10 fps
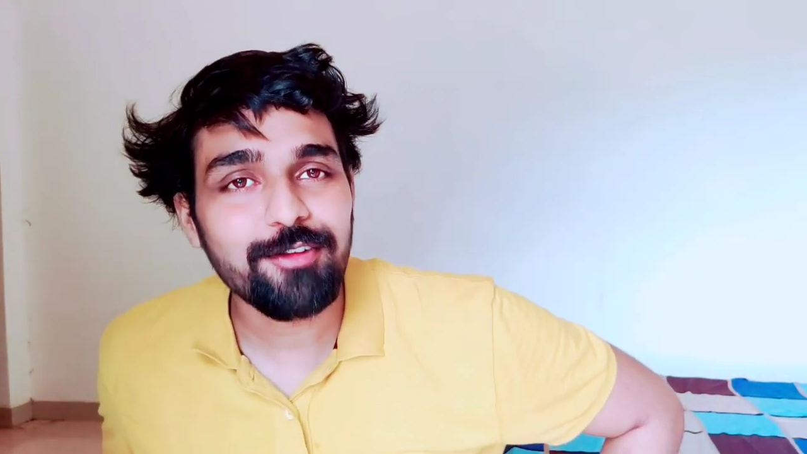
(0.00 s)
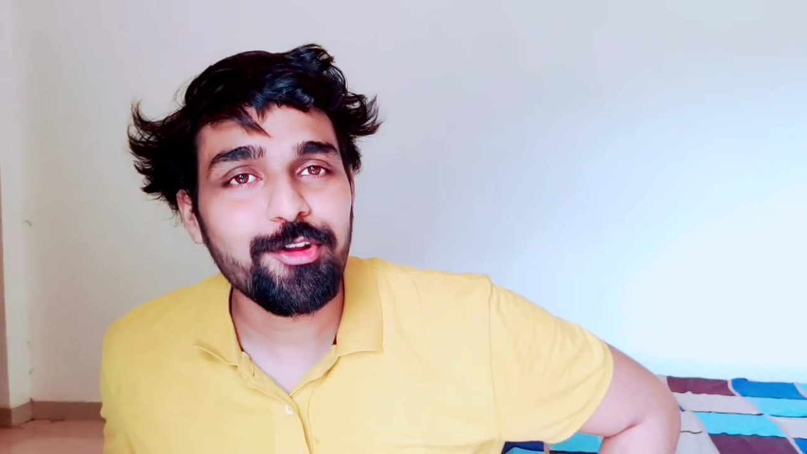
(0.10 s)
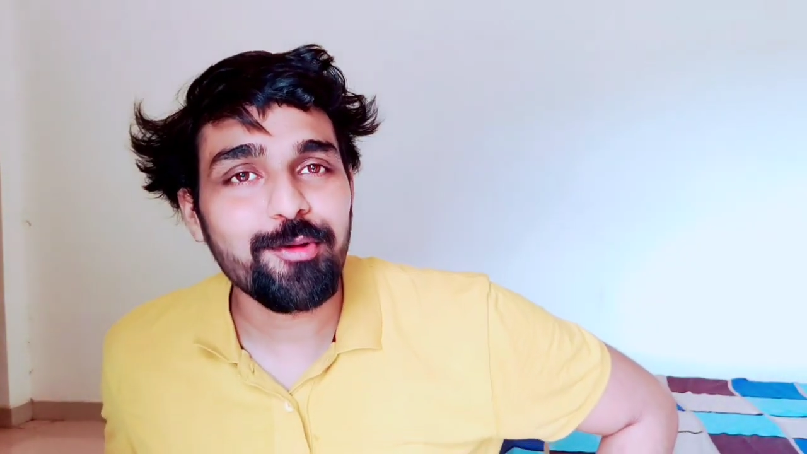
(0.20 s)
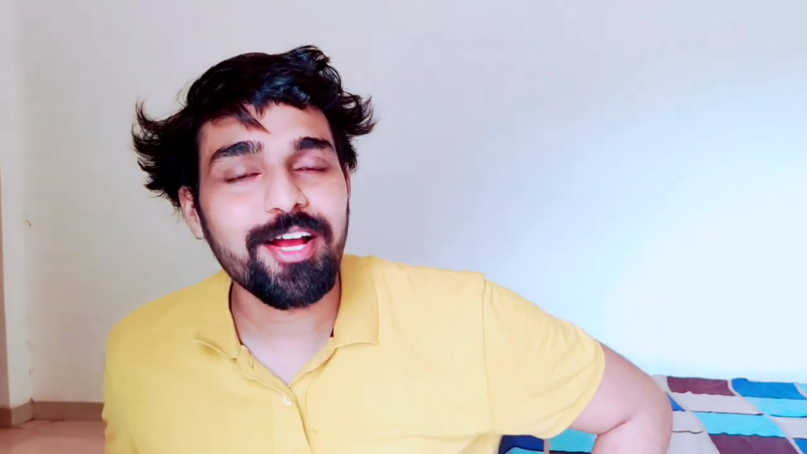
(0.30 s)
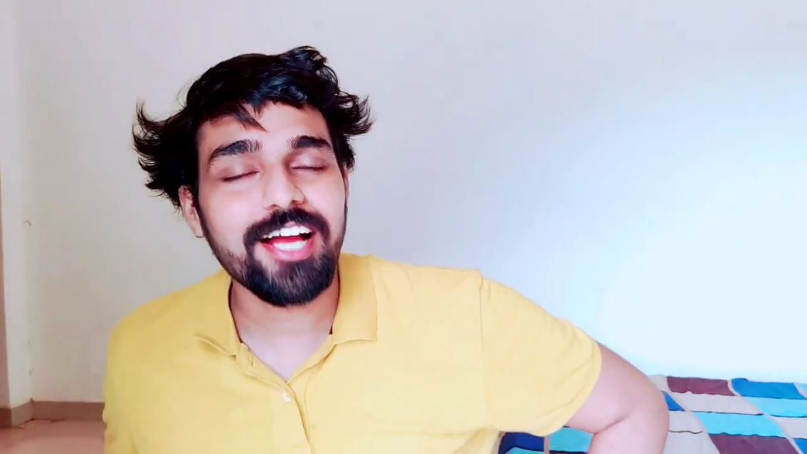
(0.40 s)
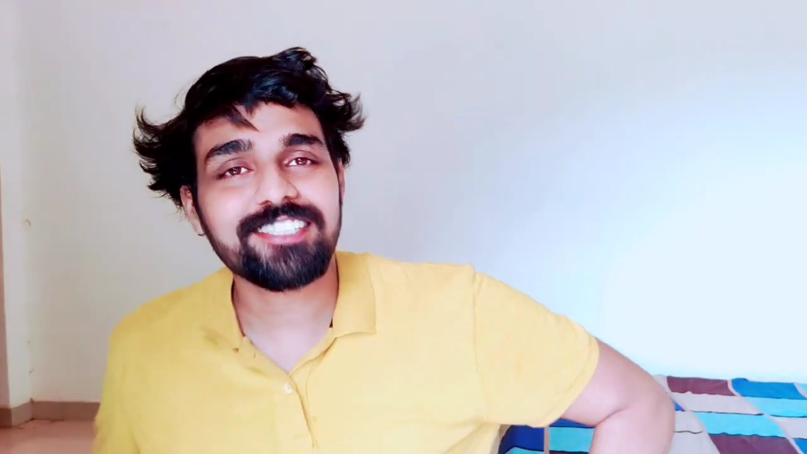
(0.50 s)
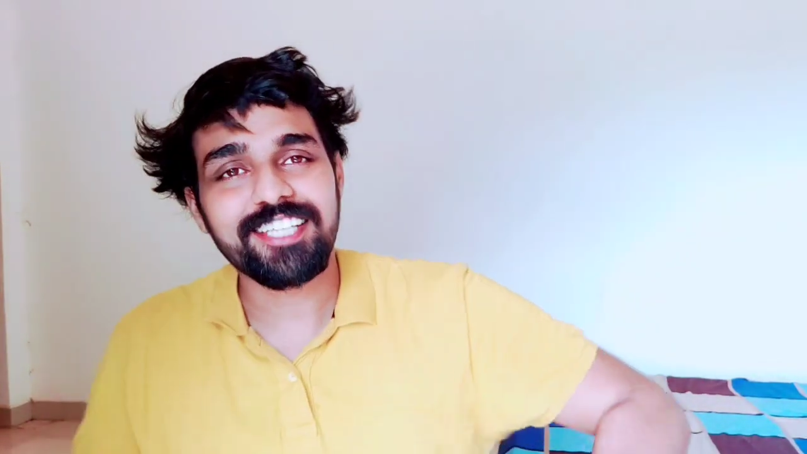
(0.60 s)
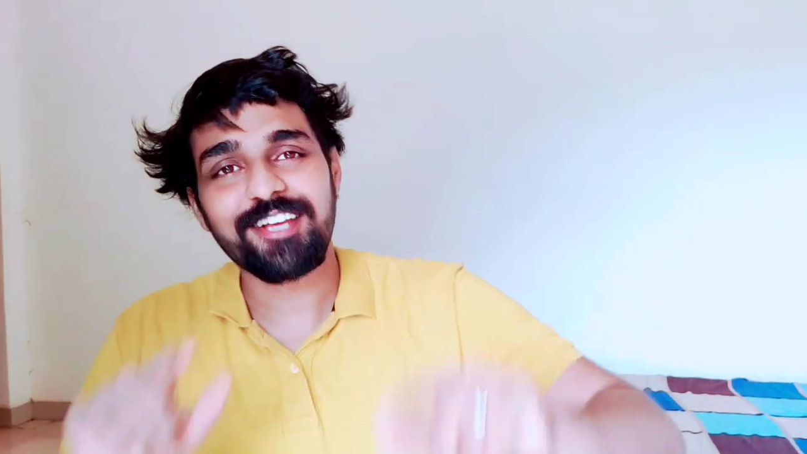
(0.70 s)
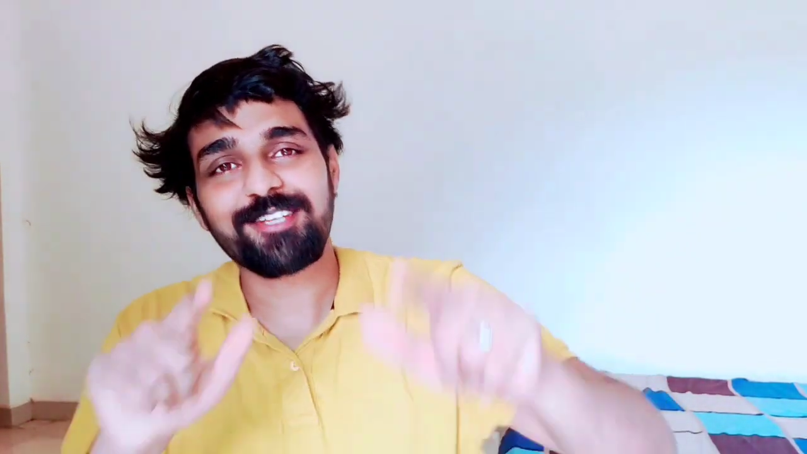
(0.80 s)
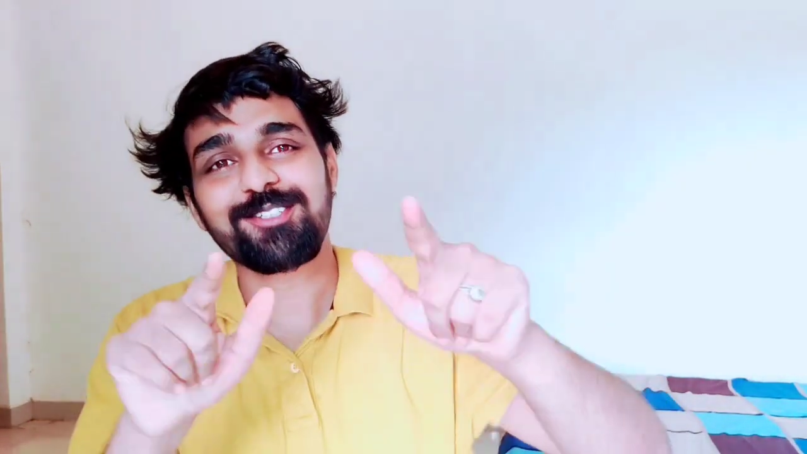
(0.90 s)
वीडियो में गए
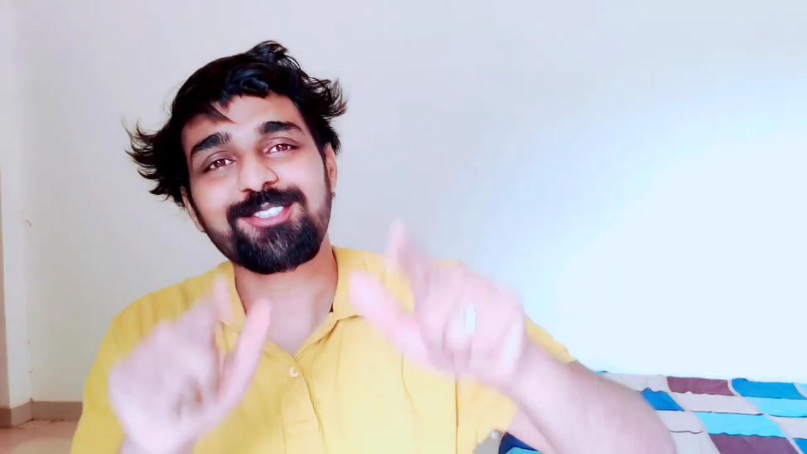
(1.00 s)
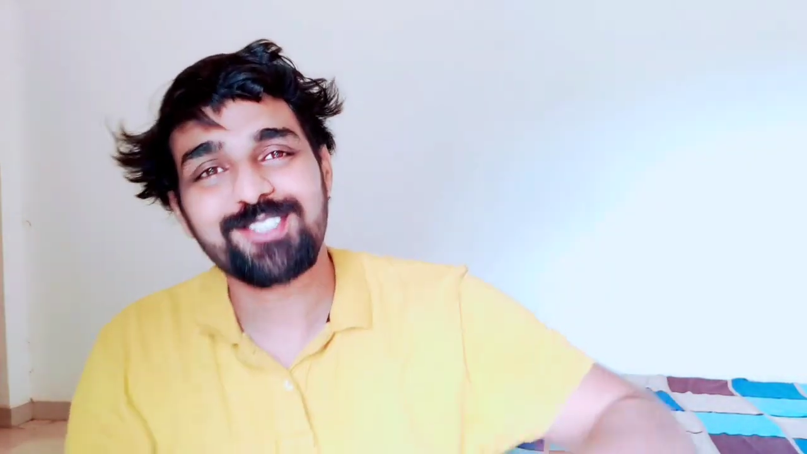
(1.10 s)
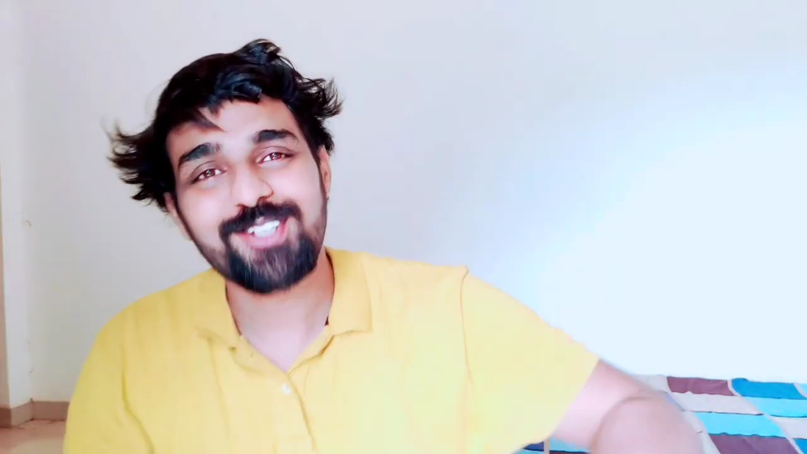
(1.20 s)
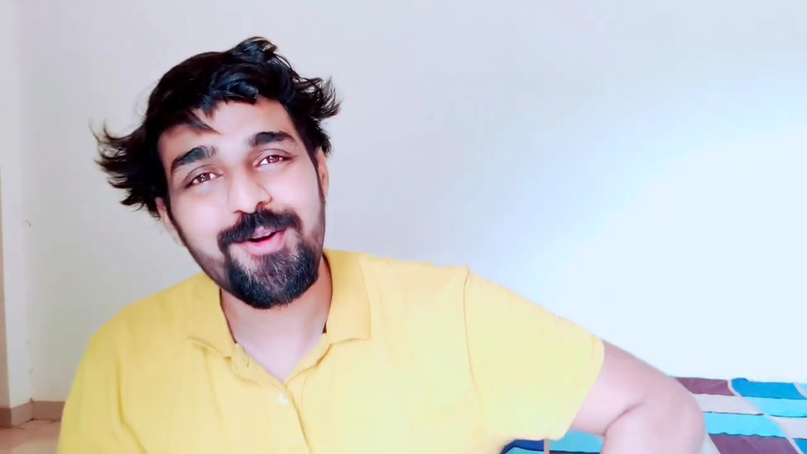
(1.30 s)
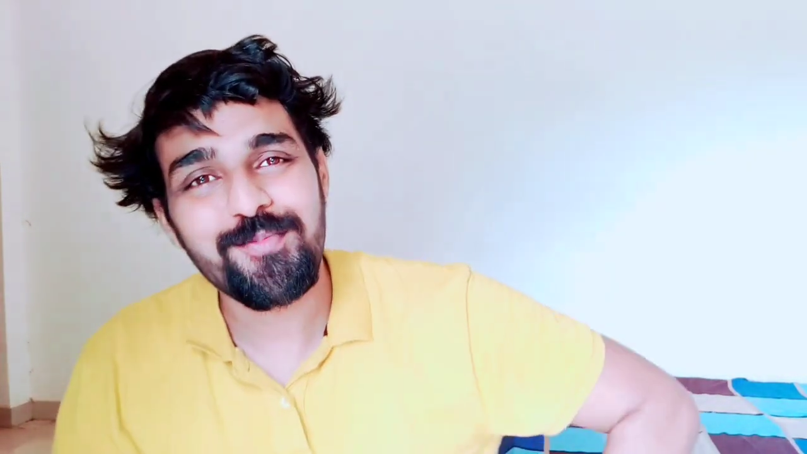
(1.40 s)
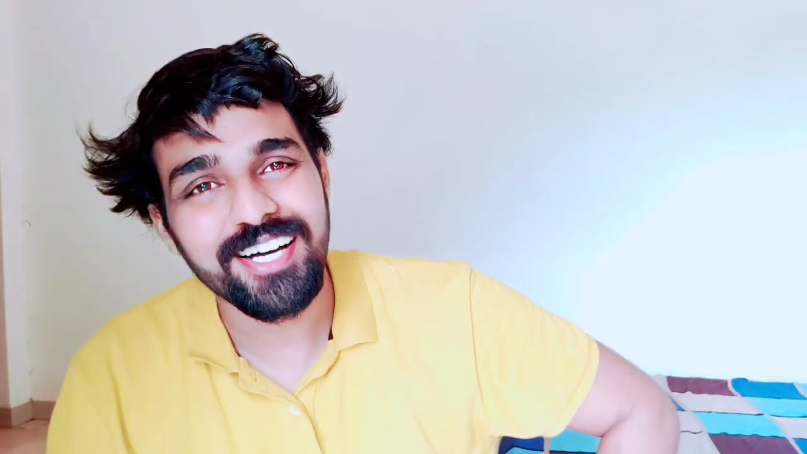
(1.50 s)
थैंक यू सो